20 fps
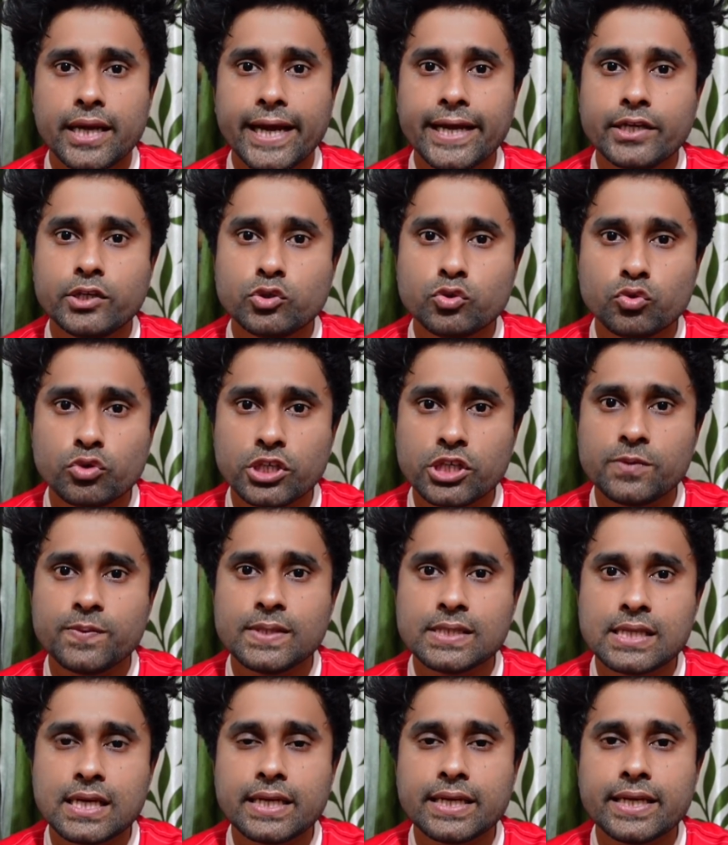এই ট্যুরিস্ট
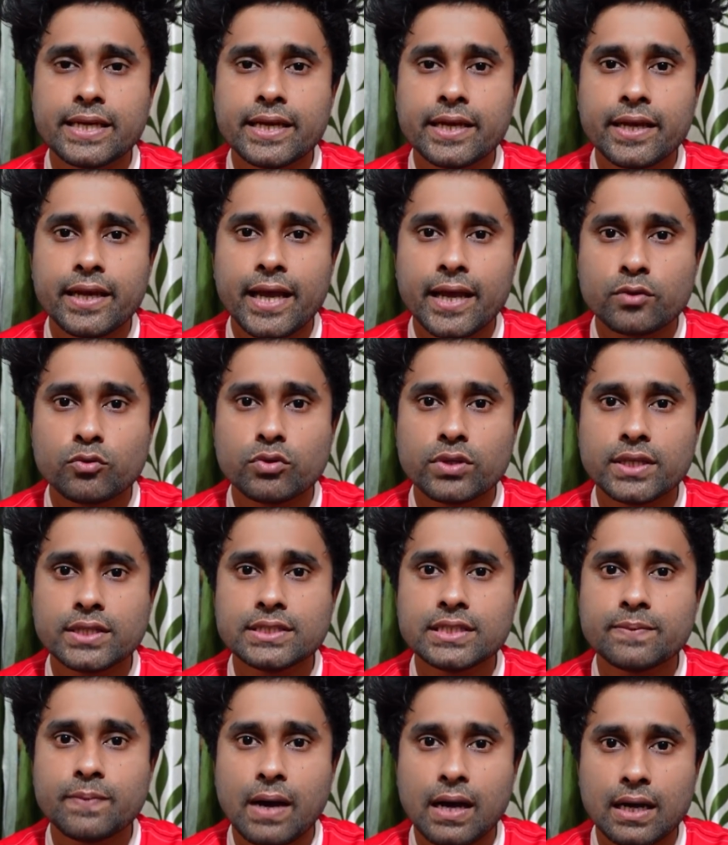ভিসা নিয়ে এতদিন
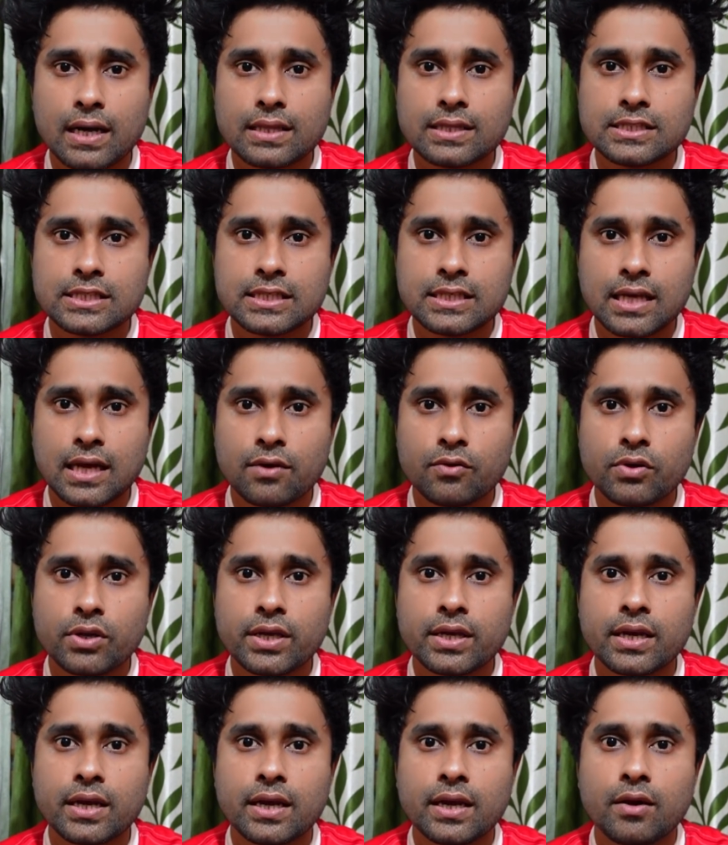যে বাংলাদেশি
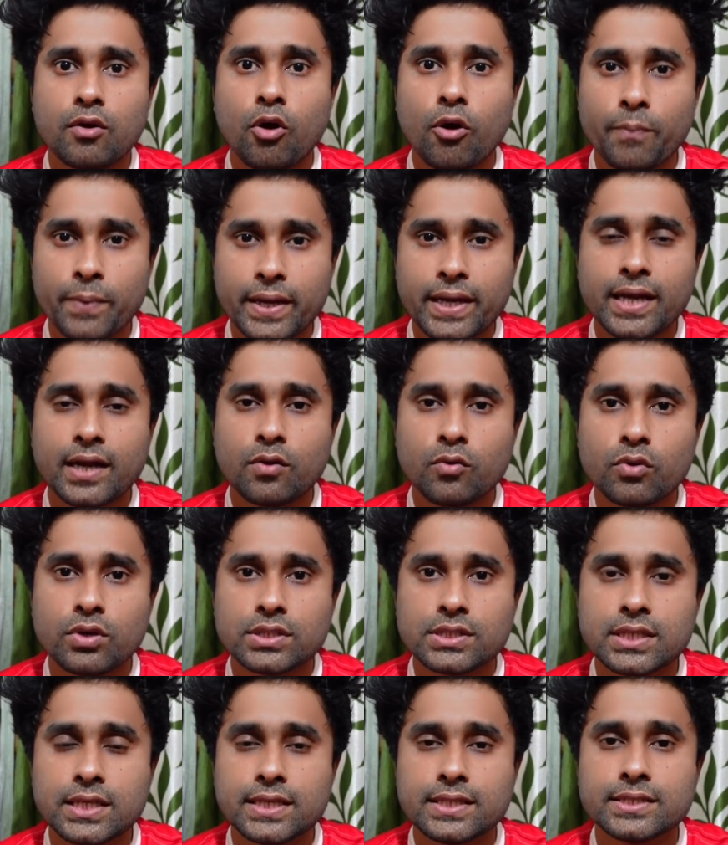নাগরিকরা অপেক্ষা
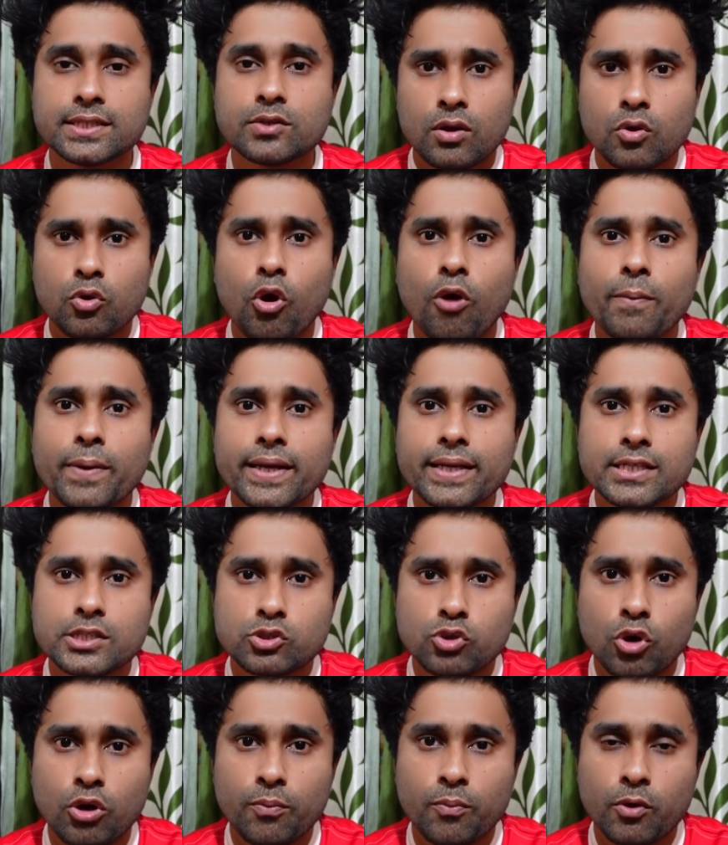করেছিলেন যে কবে
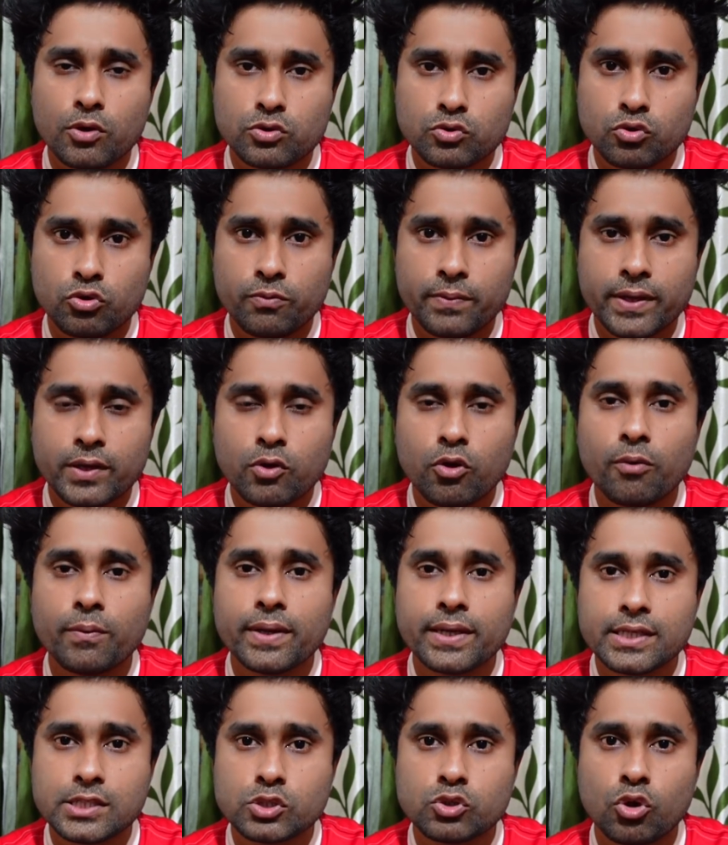স্থলপথ খুলবে
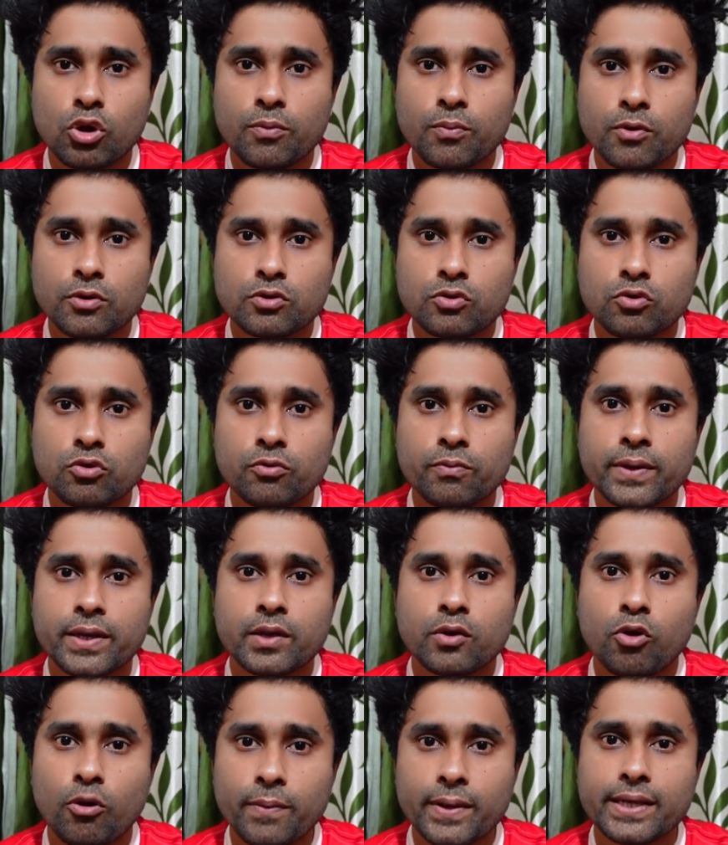কবে স্থলপথ খুলবে
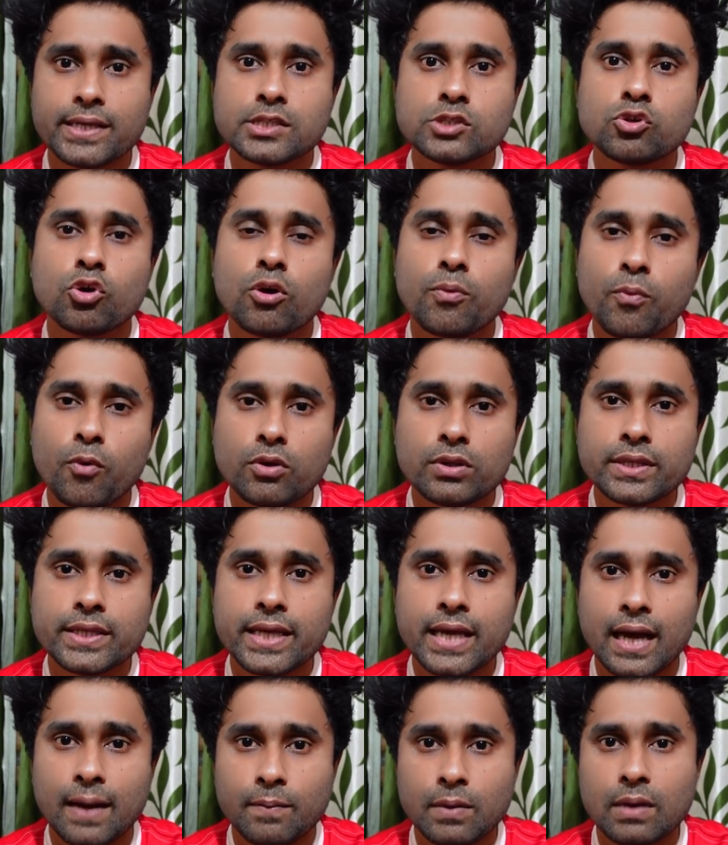কবে স্থলপথ
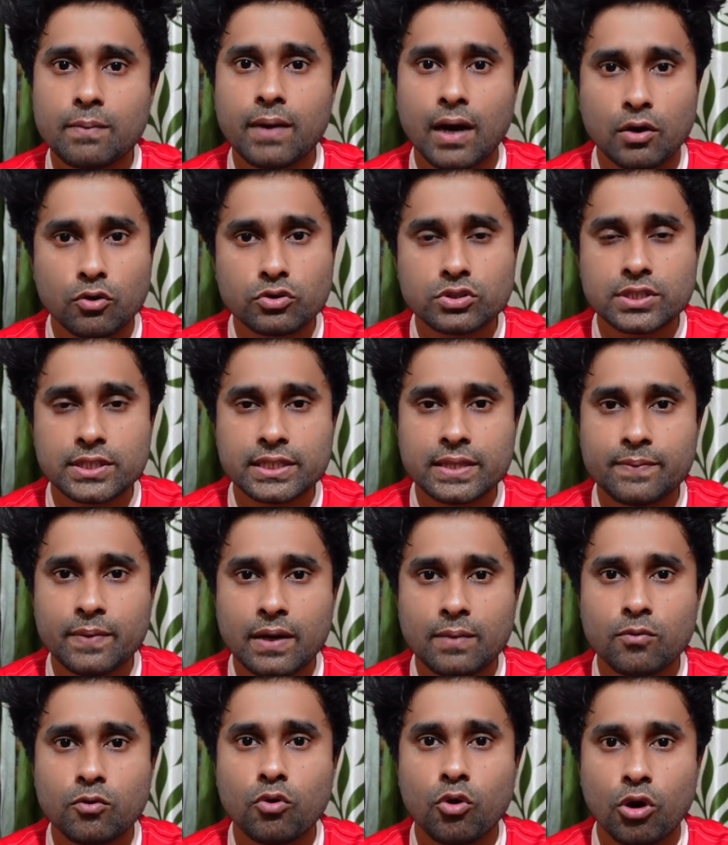দিয়ে আমরা ভারত যেতে
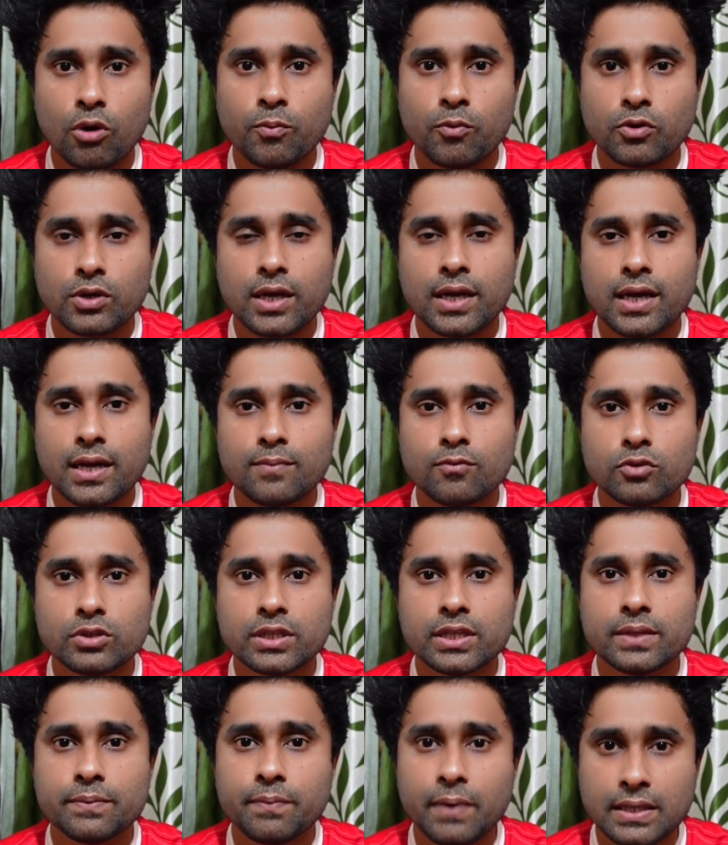পারবো অল্প টাকার
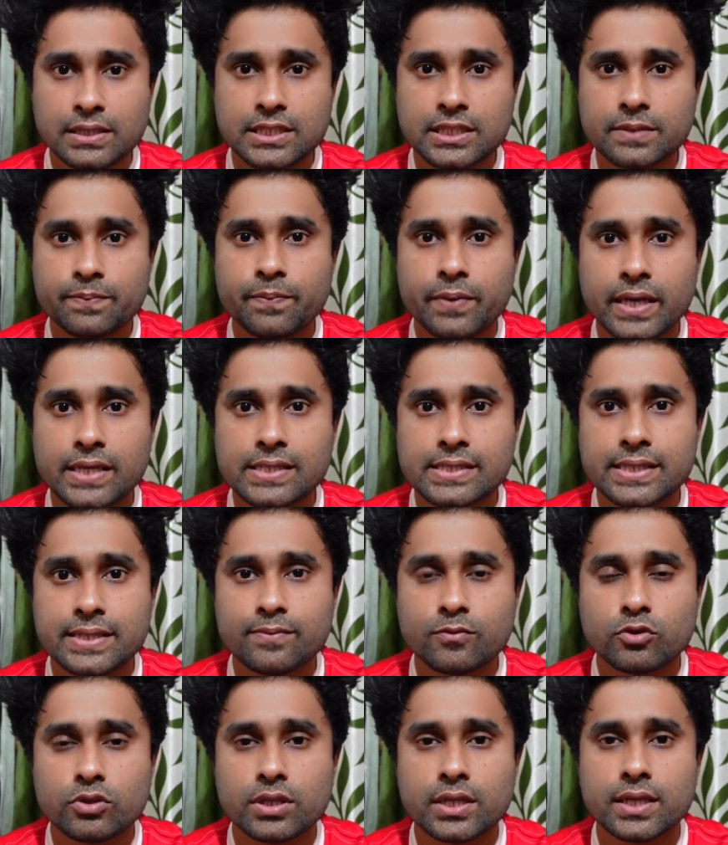মধ্যে বাজেট প্রাইজের
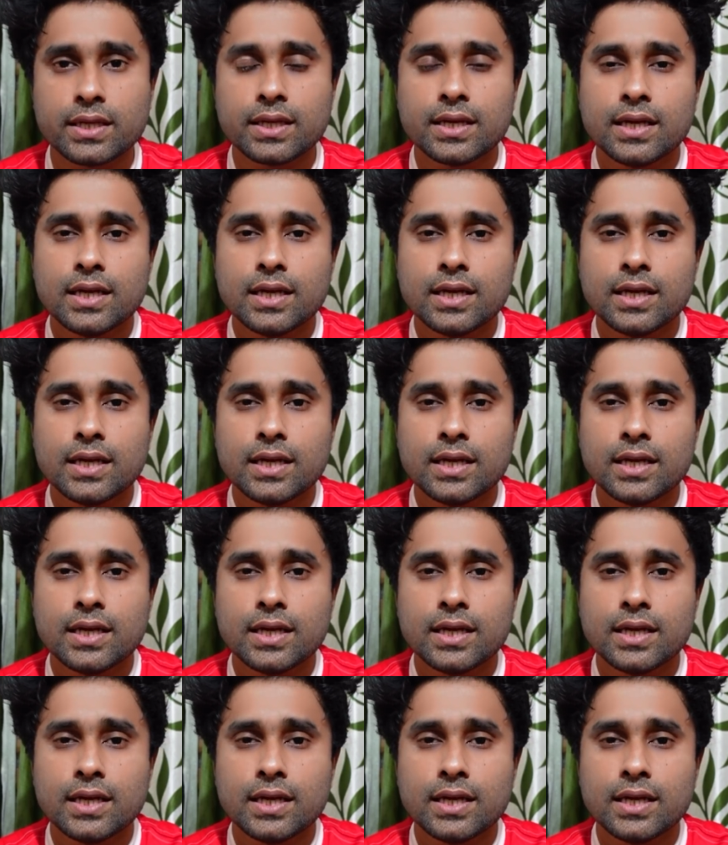মধ্যে